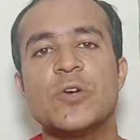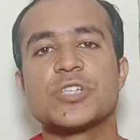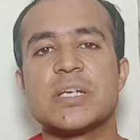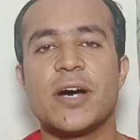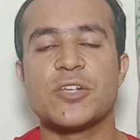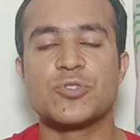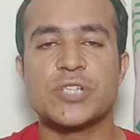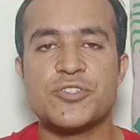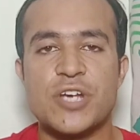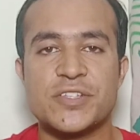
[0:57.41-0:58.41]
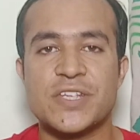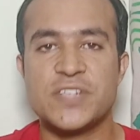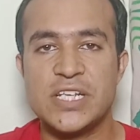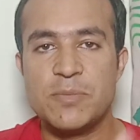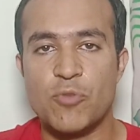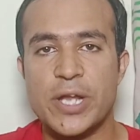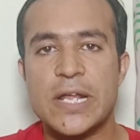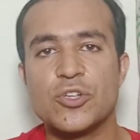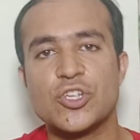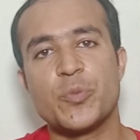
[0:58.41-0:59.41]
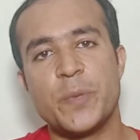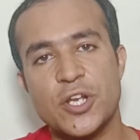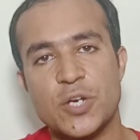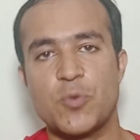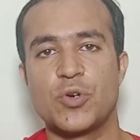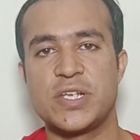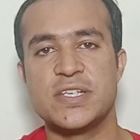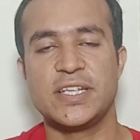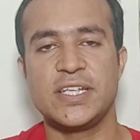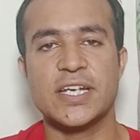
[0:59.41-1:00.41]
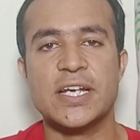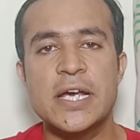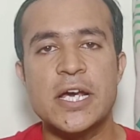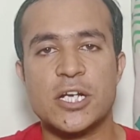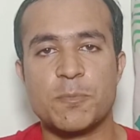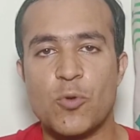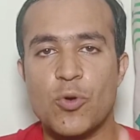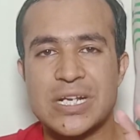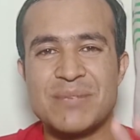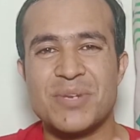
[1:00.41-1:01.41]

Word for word: उसके बाद उसका जो है तफसीली मुआयना होता है और फिर रिपोर्ट की जाती है रिपोर्ट का